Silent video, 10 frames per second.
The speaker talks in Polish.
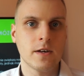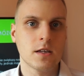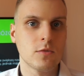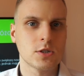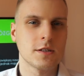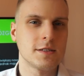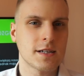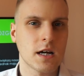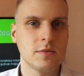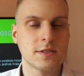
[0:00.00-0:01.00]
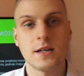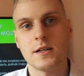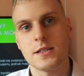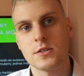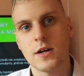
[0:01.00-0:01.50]
wiadomo, że to jest tak jakby
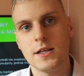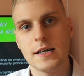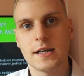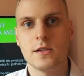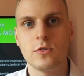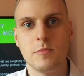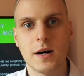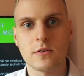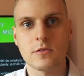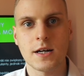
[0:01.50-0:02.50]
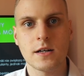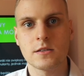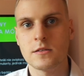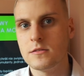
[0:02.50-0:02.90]
za, zaciąganie kredytu w banku, tak?